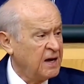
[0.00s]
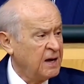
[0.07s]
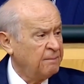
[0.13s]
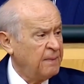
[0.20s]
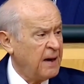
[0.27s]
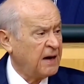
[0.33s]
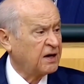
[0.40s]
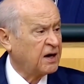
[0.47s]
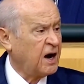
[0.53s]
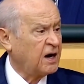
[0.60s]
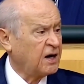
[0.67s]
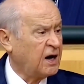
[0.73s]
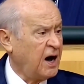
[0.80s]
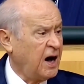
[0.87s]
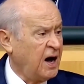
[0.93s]
Ya böyle bir
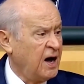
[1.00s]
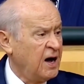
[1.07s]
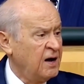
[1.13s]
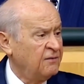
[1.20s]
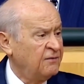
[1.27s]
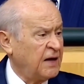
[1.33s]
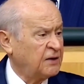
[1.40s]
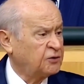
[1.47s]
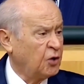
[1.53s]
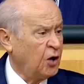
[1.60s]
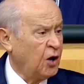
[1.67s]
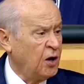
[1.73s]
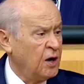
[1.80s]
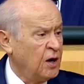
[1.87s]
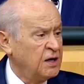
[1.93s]
şey olabilir mi ya?
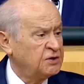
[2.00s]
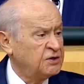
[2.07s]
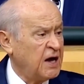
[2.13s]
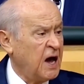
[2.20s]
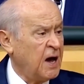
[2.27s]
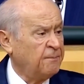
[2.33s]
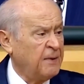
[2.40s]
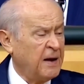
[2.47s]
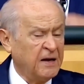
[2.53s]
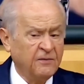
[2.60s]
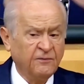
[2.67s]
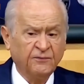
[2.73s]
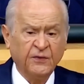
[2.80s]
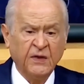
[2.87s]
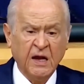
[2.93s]

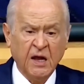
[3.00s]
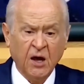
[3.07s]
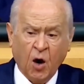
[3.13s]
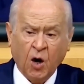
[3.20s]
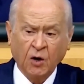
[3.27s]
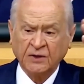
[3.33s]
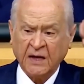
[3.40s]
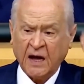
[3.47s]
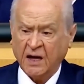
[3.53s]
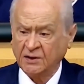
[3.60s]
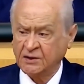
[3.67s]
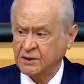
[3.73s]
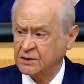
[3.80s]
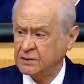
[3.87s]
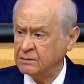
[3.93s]
Yani böyle bir
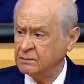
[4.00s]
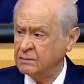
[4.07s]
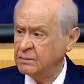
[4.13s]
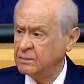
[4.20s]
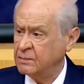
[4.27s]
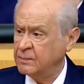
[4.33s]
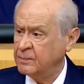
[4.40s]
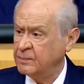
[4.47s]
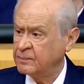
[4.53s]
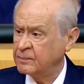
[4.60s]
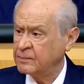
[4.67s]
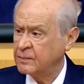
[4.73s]
şeyi ne Allahu Teala